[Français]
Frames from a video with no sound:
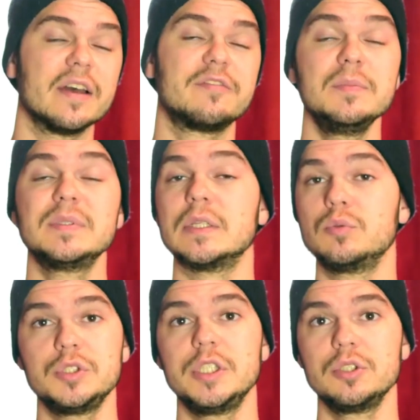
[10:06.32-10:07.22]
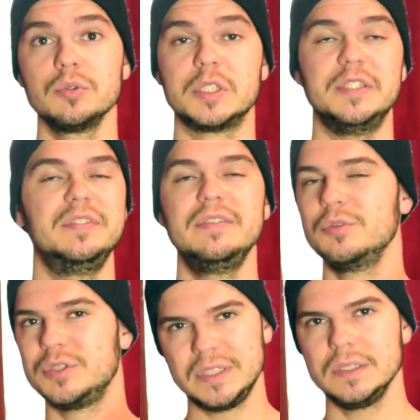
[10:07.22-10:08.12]
un film, ça touche des gens qui vivent
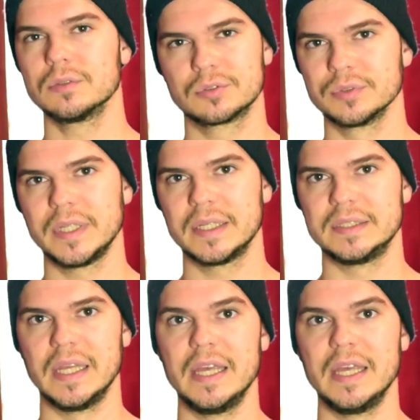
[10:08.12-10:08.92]
aussi dans ce contexte